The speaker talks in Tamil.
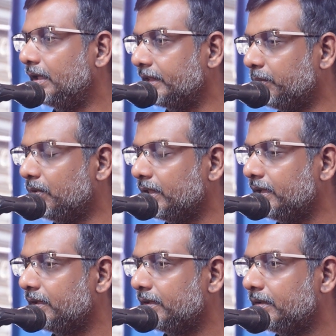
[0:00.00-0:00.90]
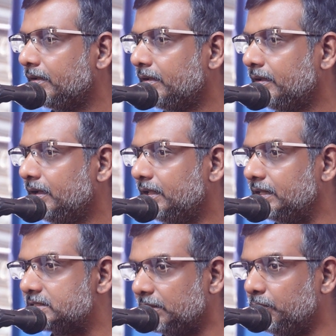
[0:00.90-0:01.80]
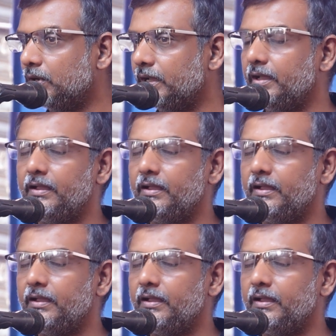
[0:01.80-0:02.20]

அதே போல இந்த சமூக